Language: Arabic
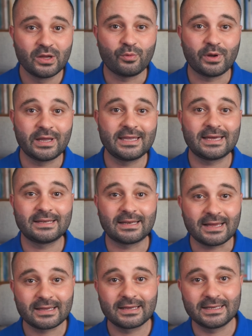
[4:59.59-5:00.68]
وهي أن
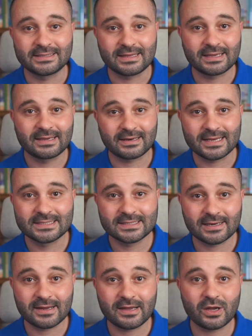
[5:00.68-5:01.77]
العقل يتذكر
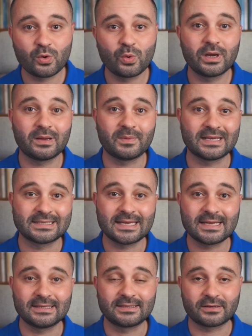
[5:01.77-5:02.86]
أسرع كلما
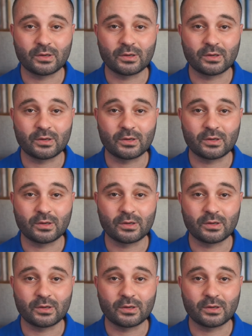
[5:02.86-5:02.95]
زادت